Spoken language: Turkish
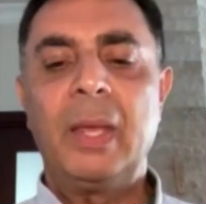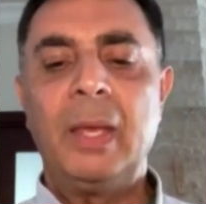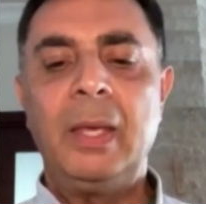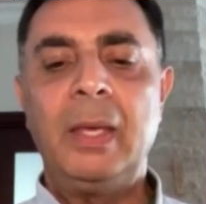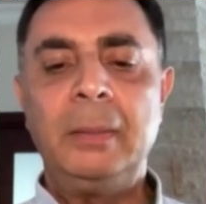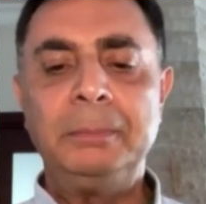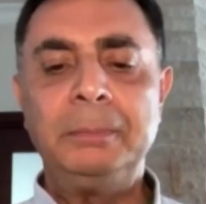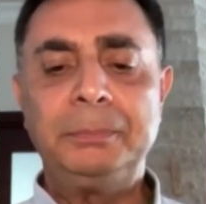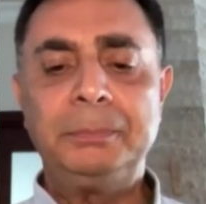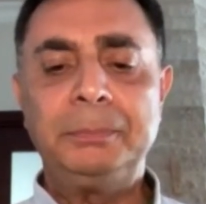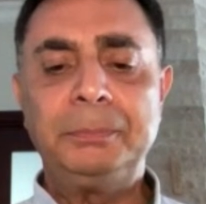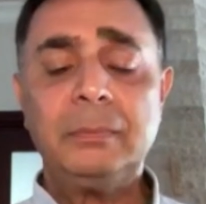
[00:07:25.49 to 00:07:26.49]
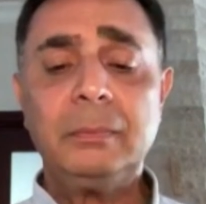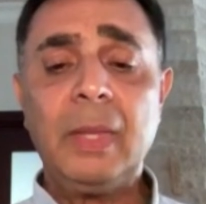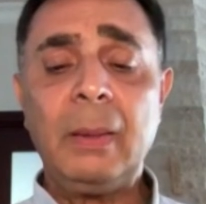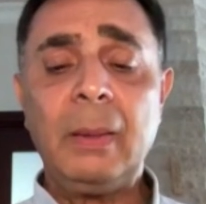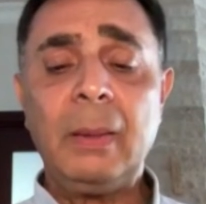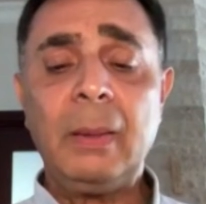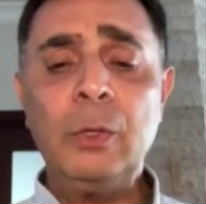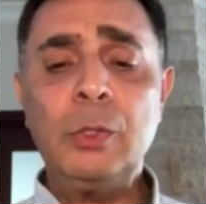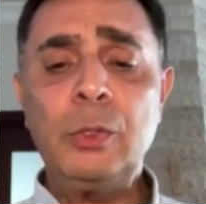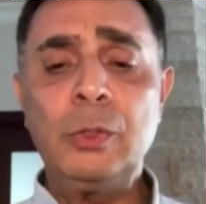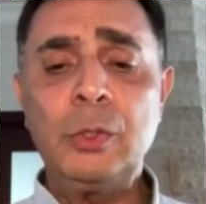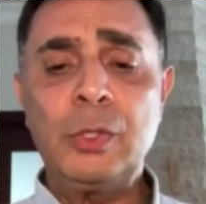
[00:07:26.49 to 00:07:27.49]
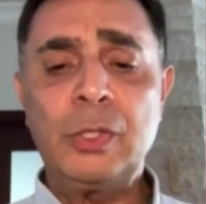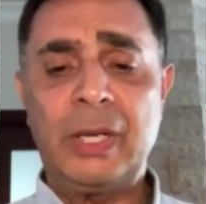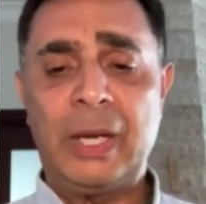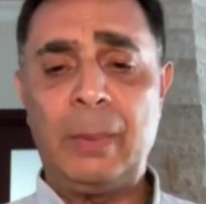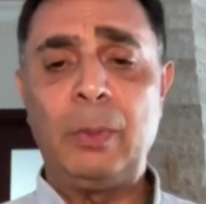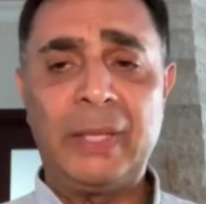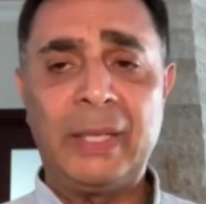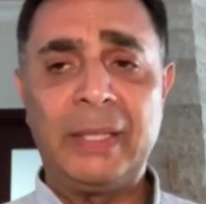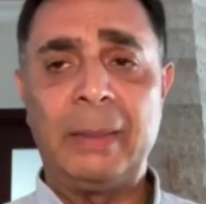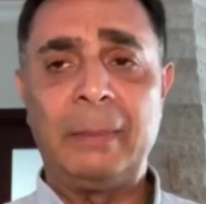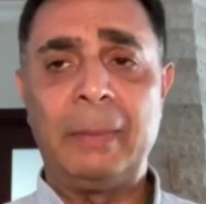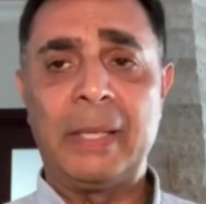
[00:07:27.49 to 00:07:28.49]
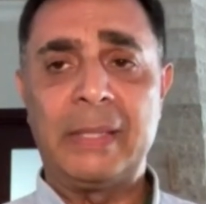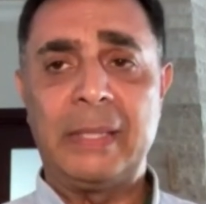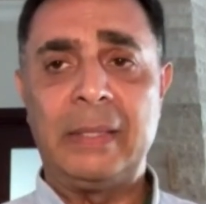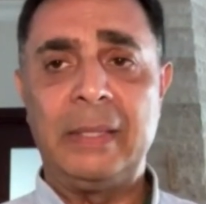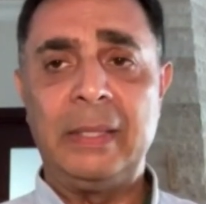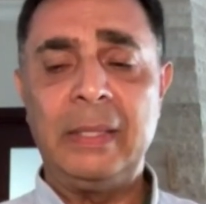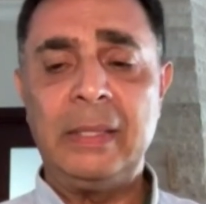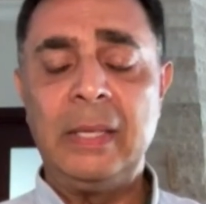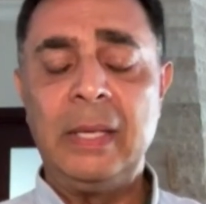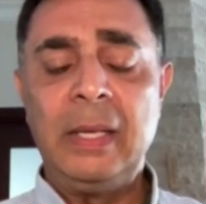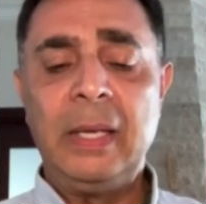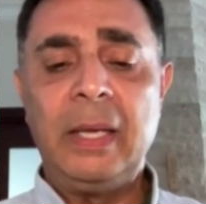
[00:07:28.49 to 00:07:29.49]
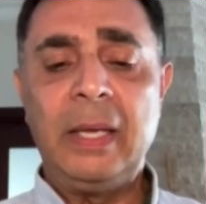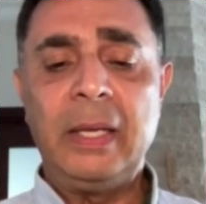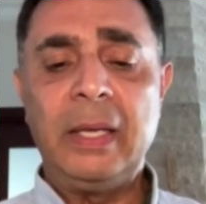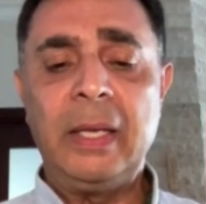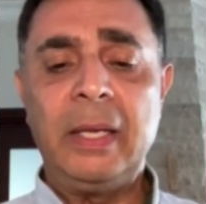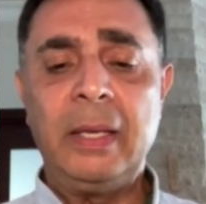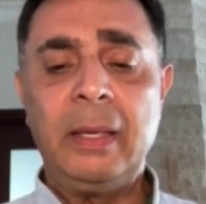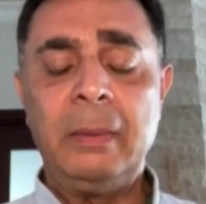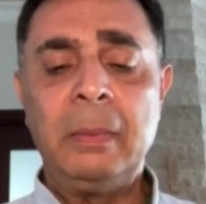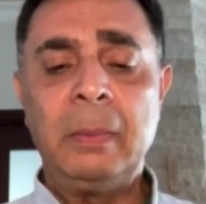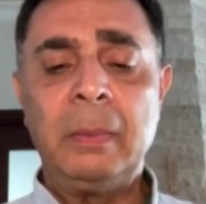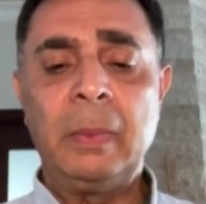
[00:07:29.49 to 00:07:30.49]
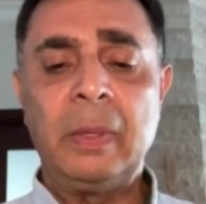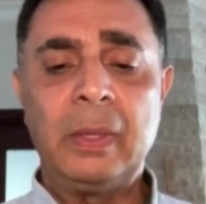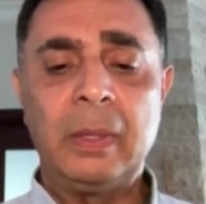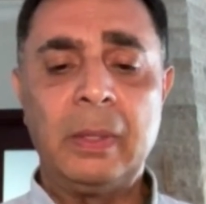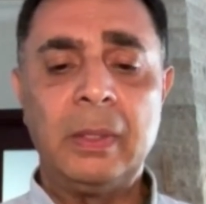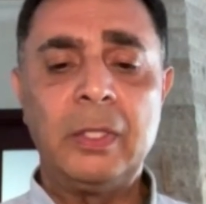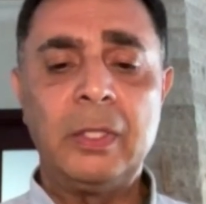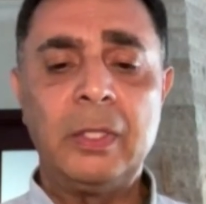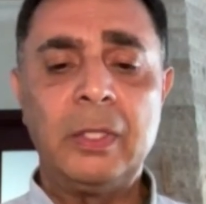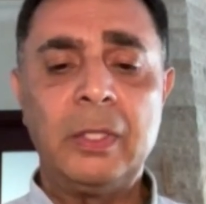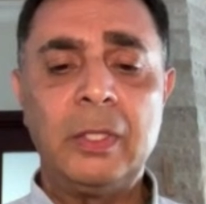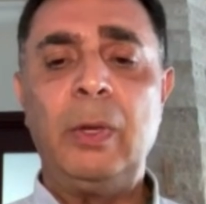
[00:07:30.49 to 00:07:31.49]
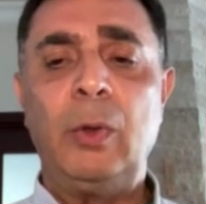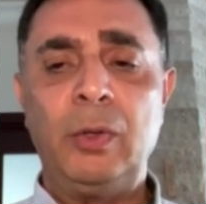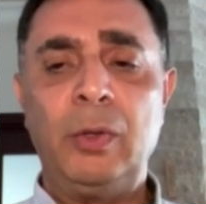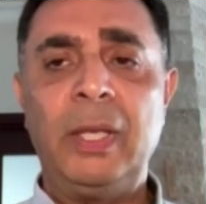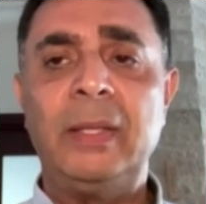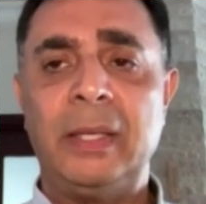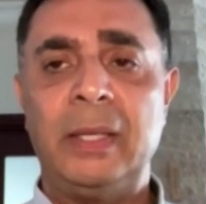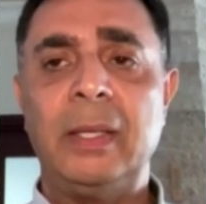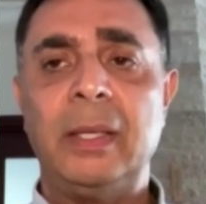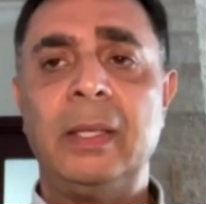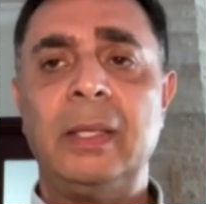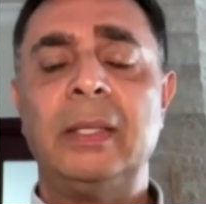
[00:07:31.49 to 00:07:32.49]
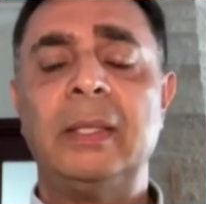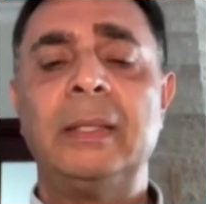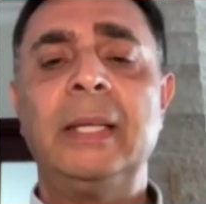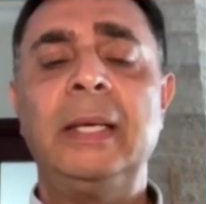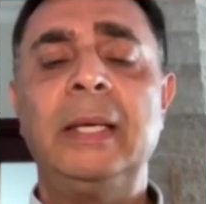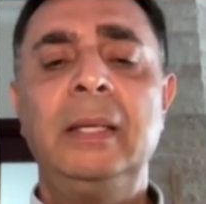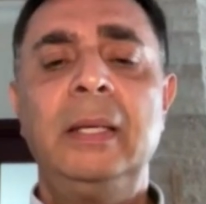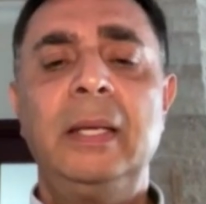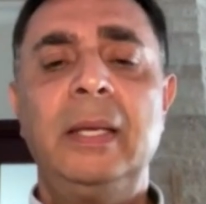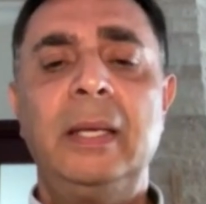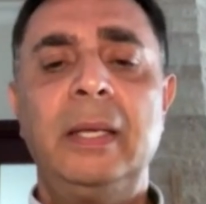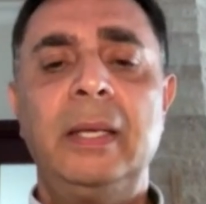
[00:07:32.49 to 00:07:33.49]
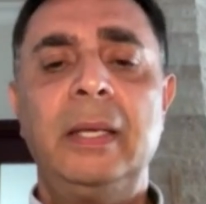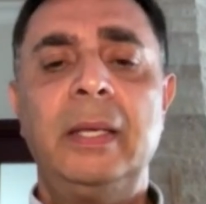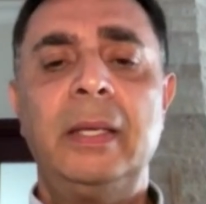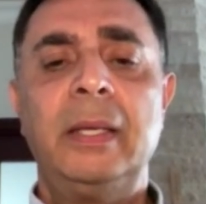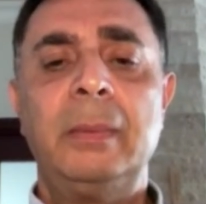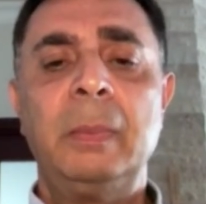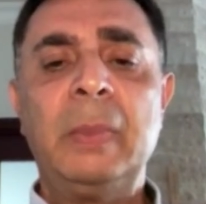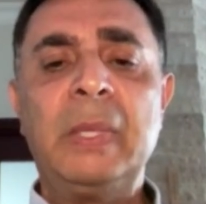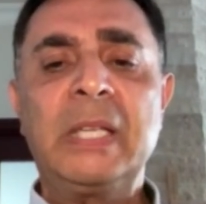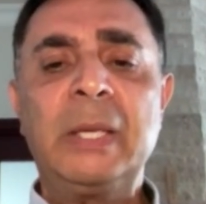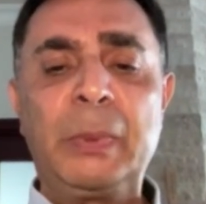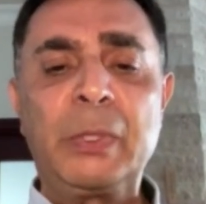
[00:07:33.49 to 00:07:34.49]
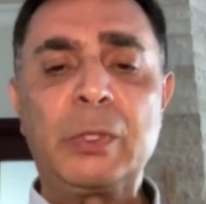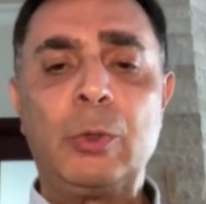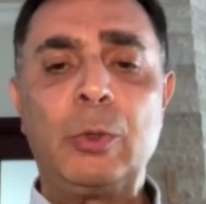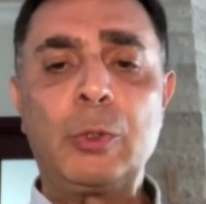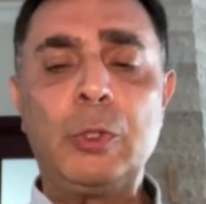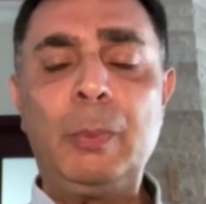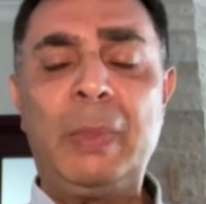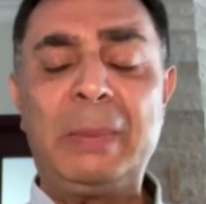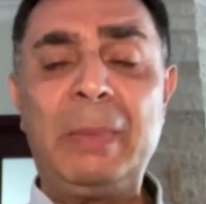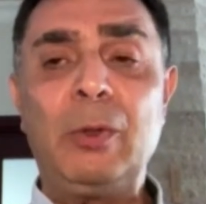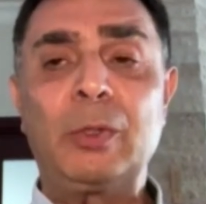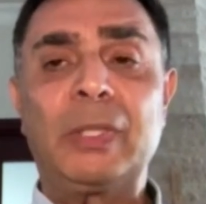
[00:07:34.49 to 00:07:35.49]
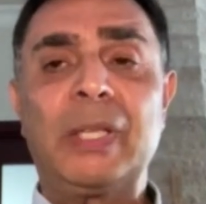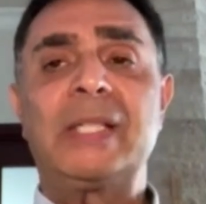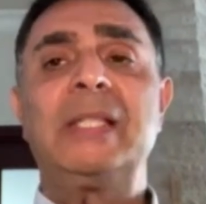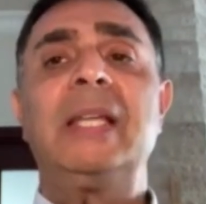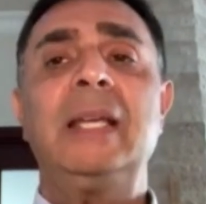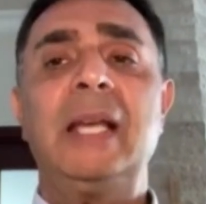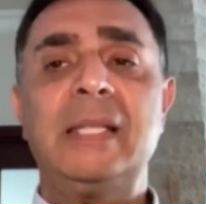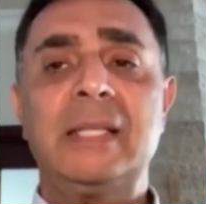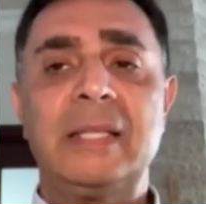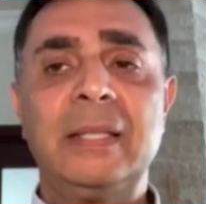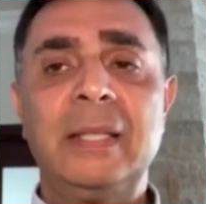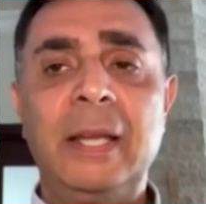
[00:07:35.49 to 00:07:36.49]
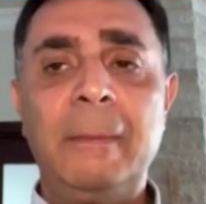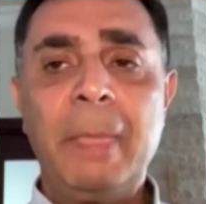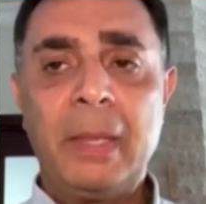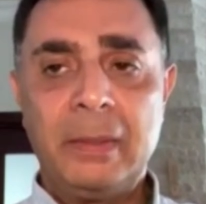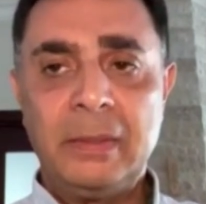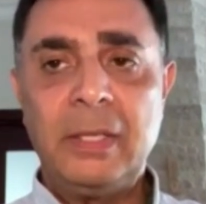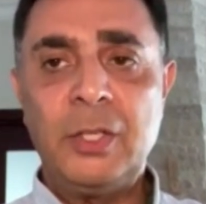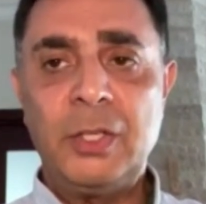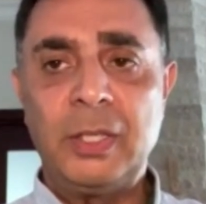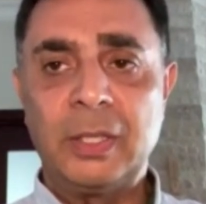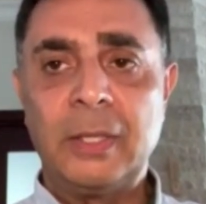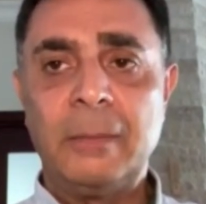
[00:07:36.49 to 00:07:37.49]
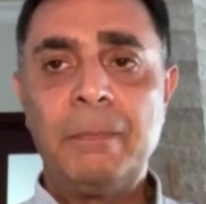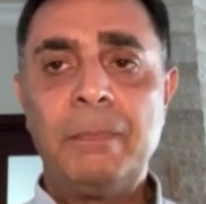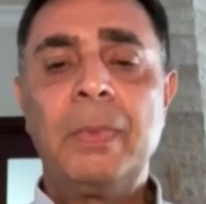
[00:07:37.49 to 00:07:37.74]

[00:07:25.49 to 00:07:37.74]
E, biliyorsunuz Kramontana'dan bahsettiniz. E, e, işte 2017 yılında e, biz Kıbrıs konusunu bitme noktasına aslında taşıdık.